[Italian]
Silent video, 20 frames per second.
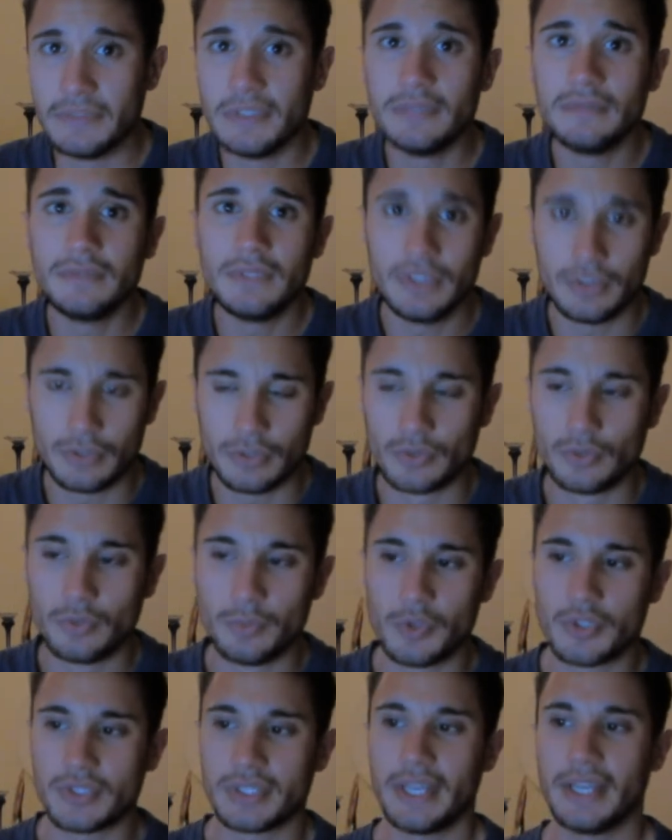vi invito sul
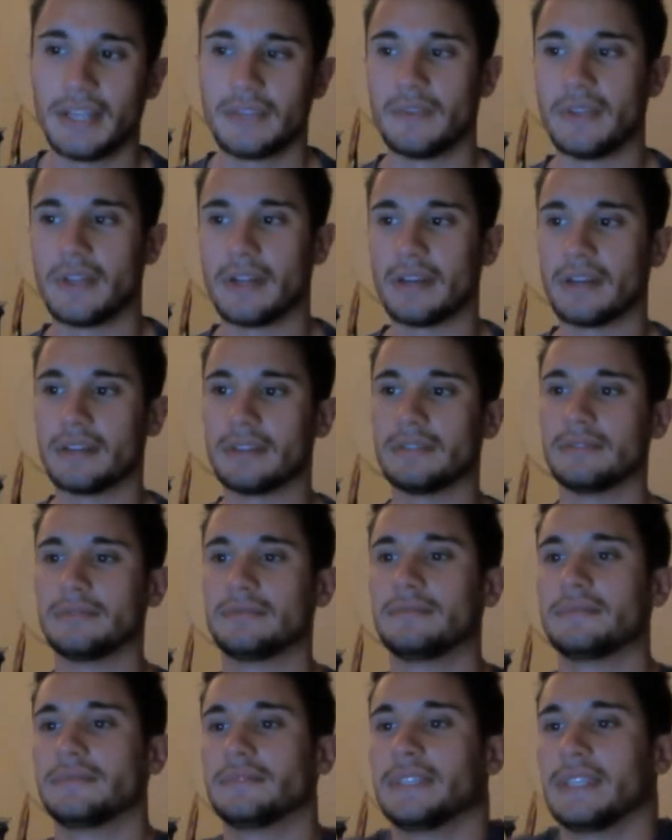mio server
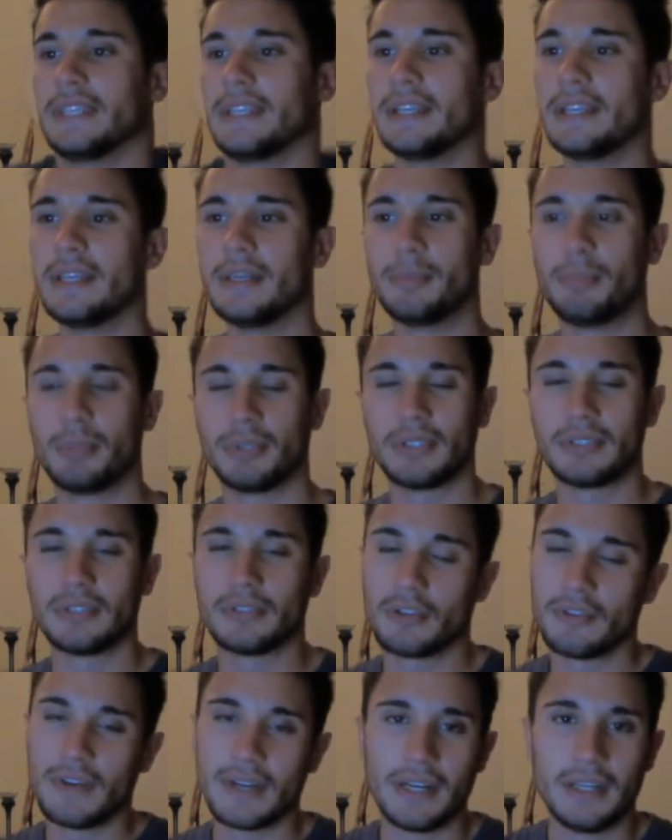e potete
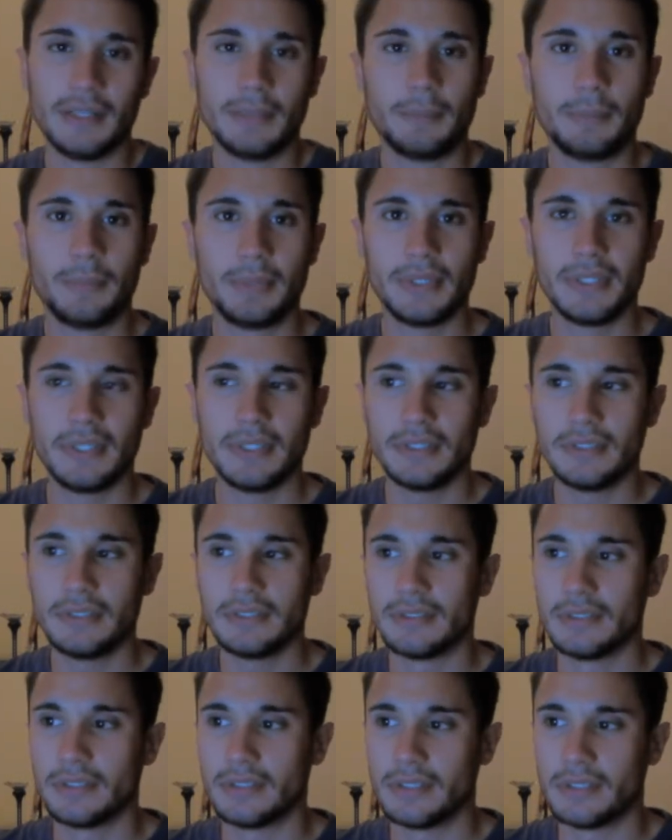trovare
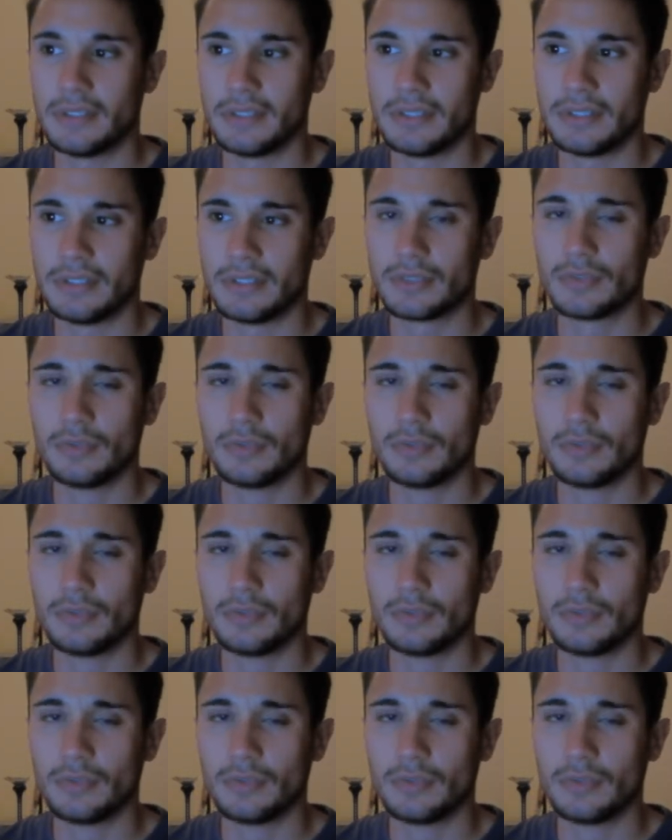l'IP uh, eh,